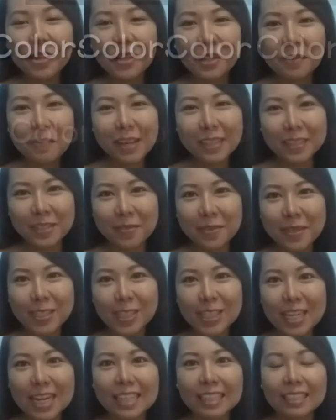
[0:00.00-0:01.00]
Welcome back to
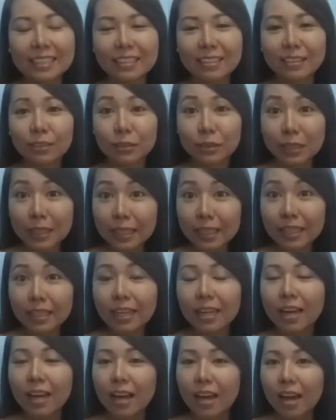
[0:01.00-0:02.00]
my channel and
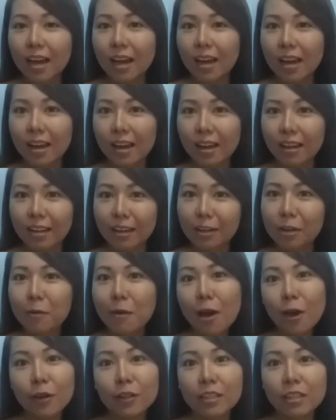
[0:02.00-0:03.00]
today uh,
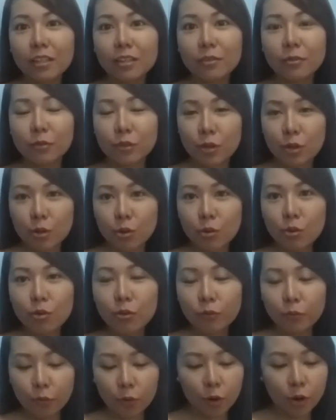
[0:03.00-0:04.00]
gagawa ko ng
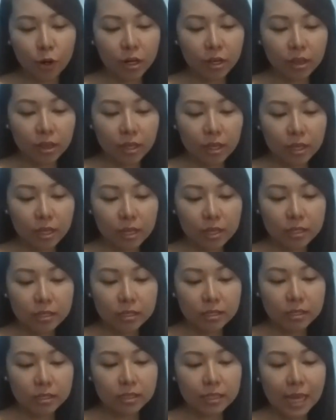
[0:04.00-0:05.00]
review for
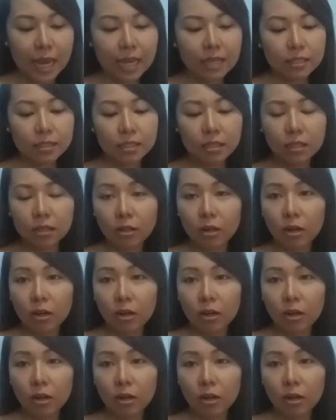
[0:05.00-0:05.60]
this Sassy